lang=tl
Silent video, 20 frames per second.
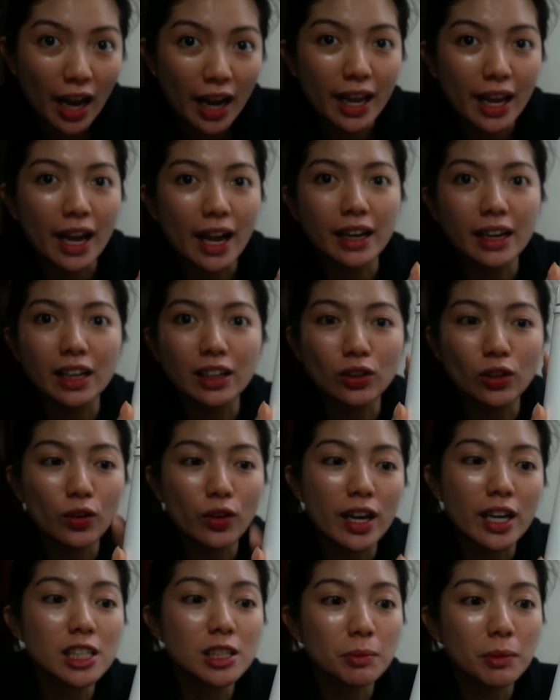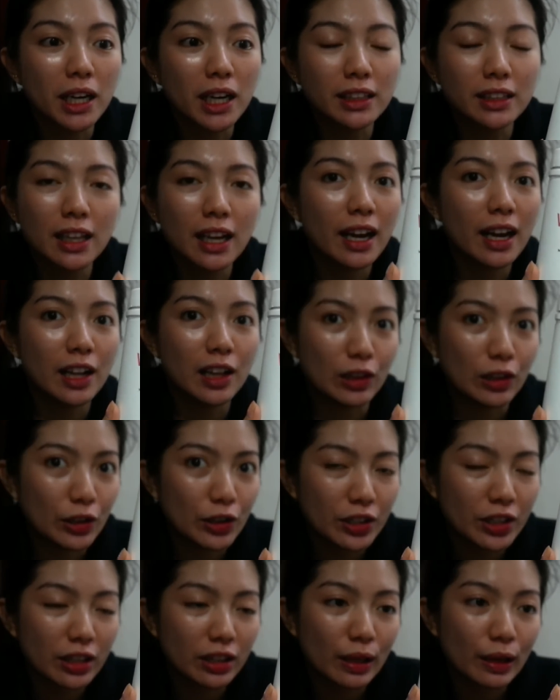Ayan, ito guys, magandang
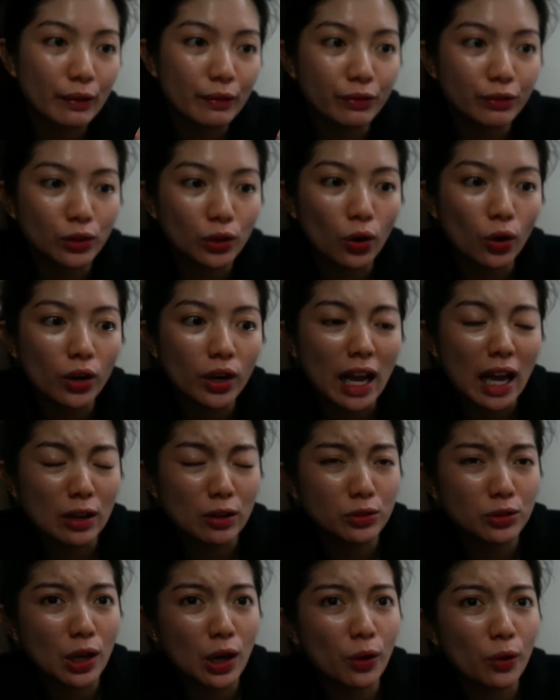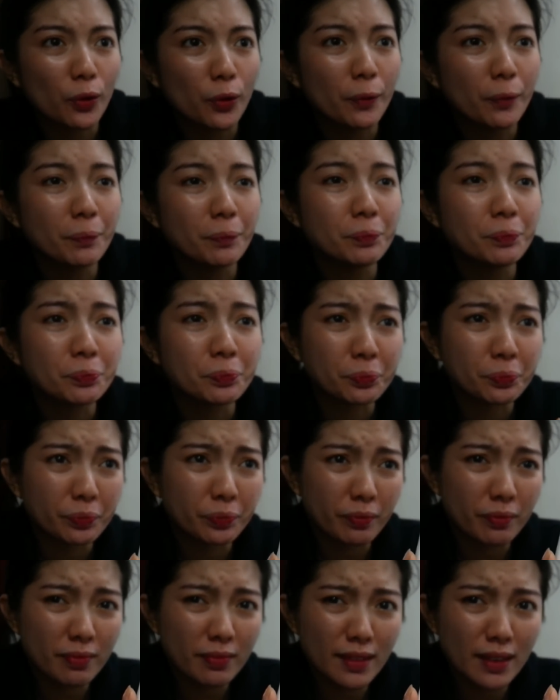alternative to, lalo na kung
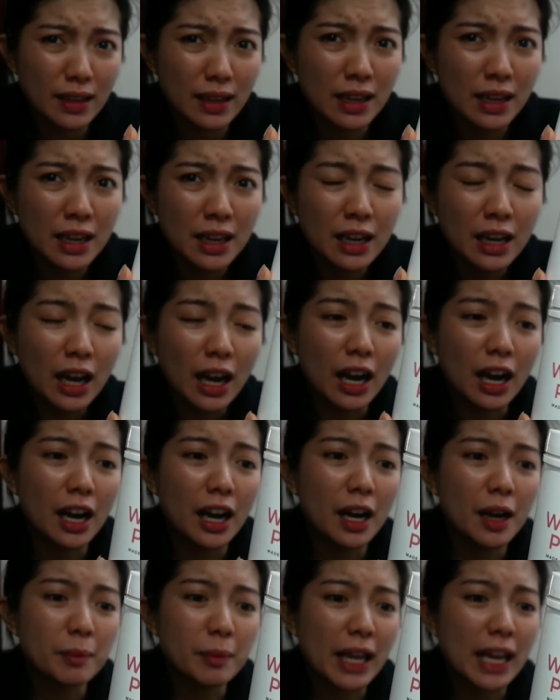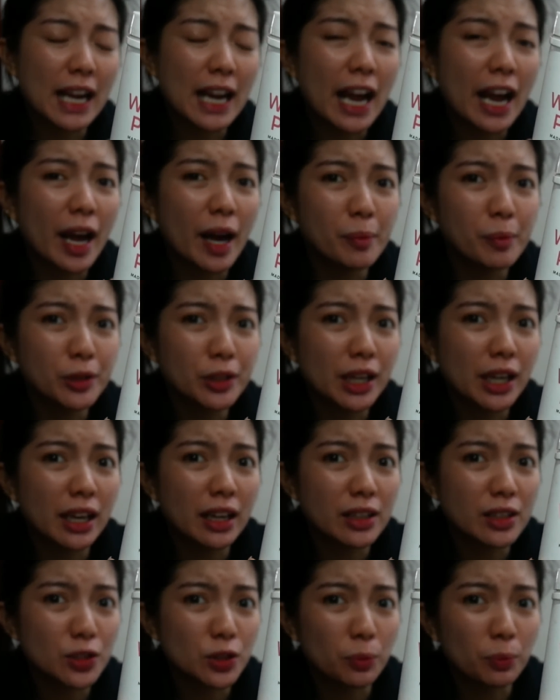um, kailangan mo
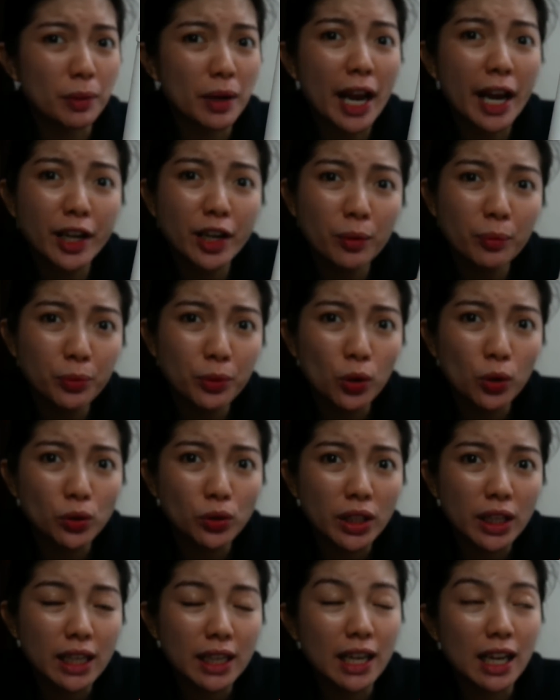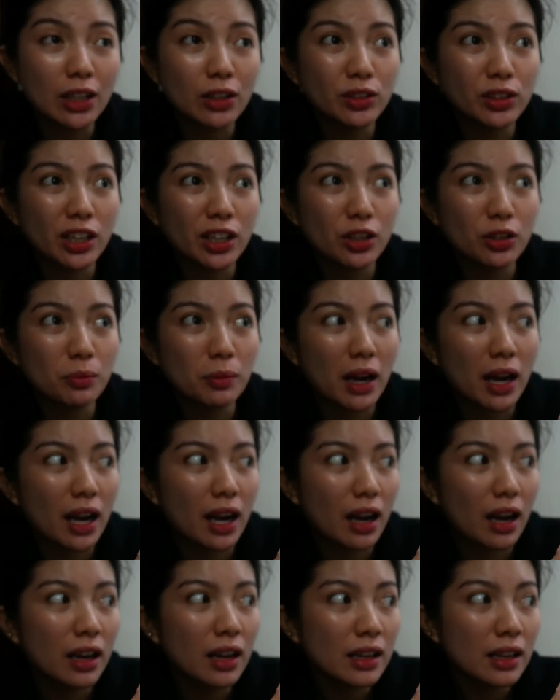ng supply ng protein, lalo na yung mga